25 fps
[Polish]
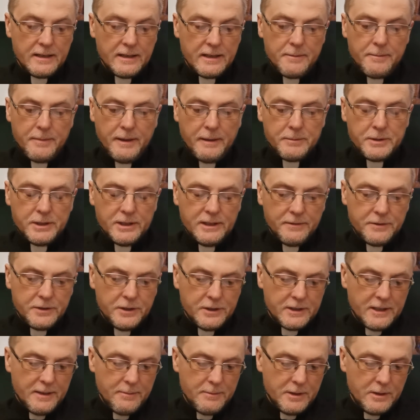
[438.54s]
Chyba przede
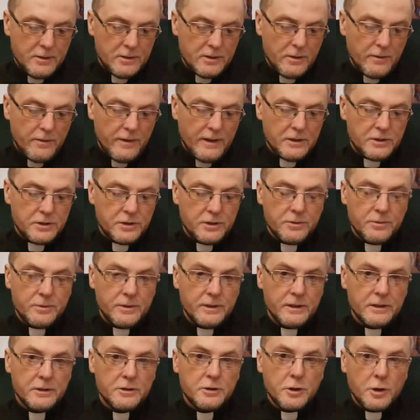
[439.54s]
wszystkim nie zauważył
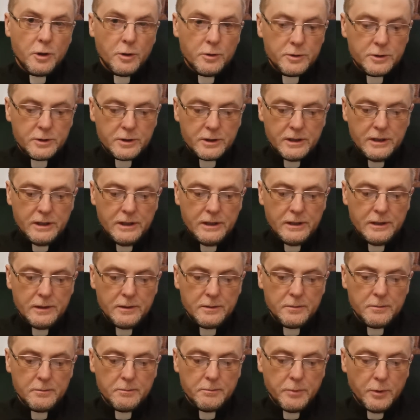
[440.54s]
troski,
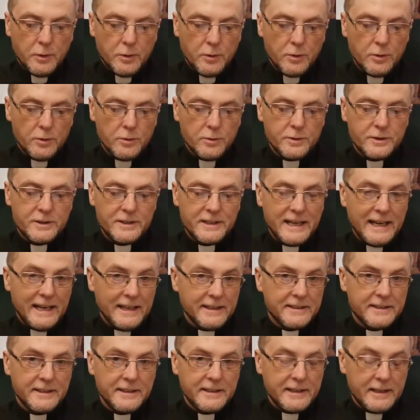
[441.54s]
bólu,
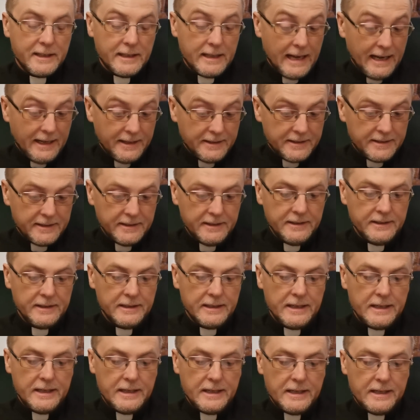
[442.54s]
straty taty
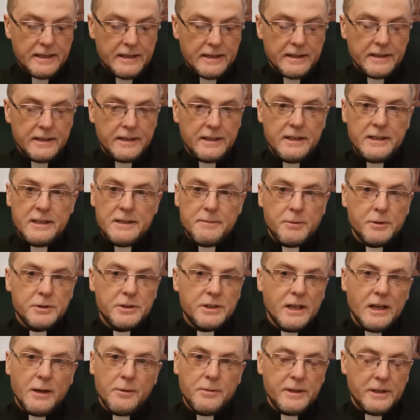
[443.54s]
i nie
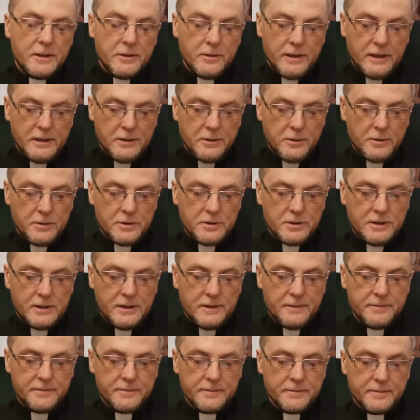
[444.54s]
podzielał jego
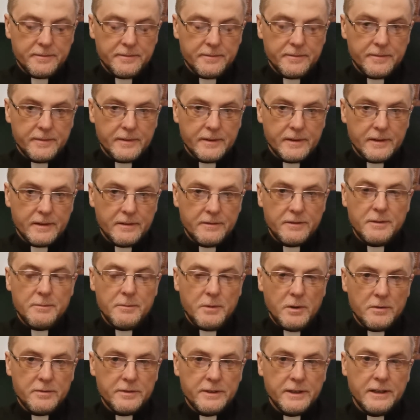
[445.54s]
radości.
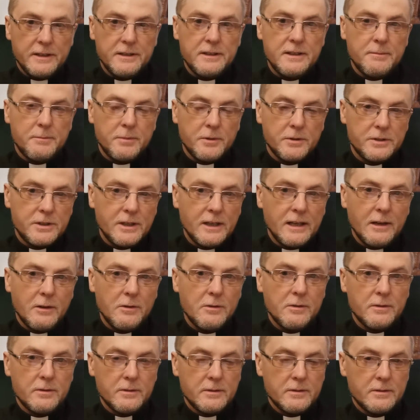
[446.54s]
Wymowne, nie
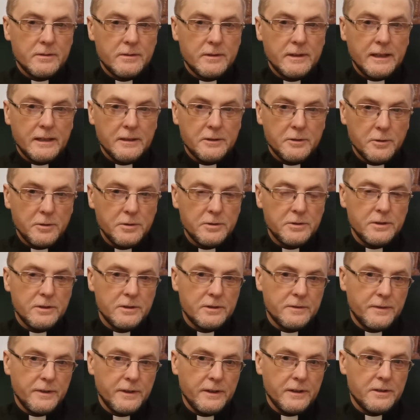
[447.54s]
podzielał radości
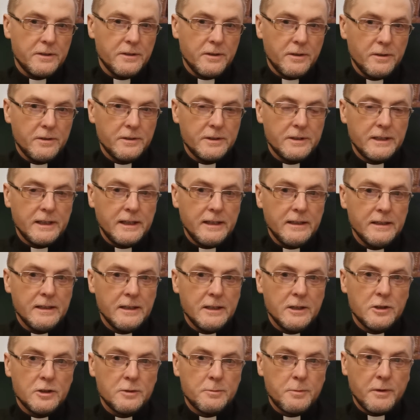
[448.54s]
swojego ojca
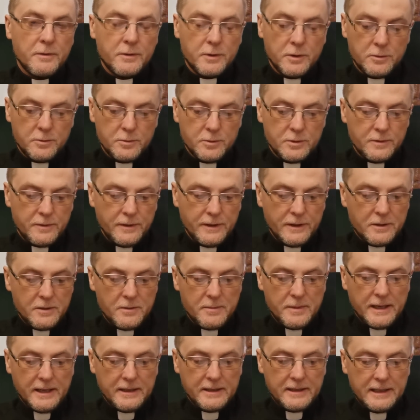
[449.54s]
z powrotu
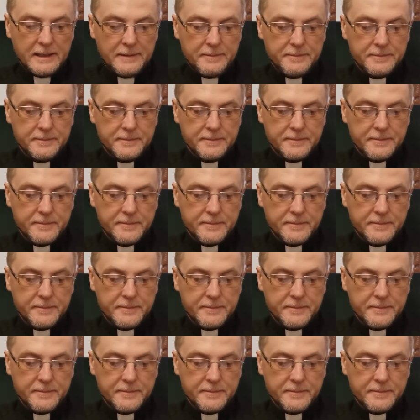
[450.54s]
swojego brata.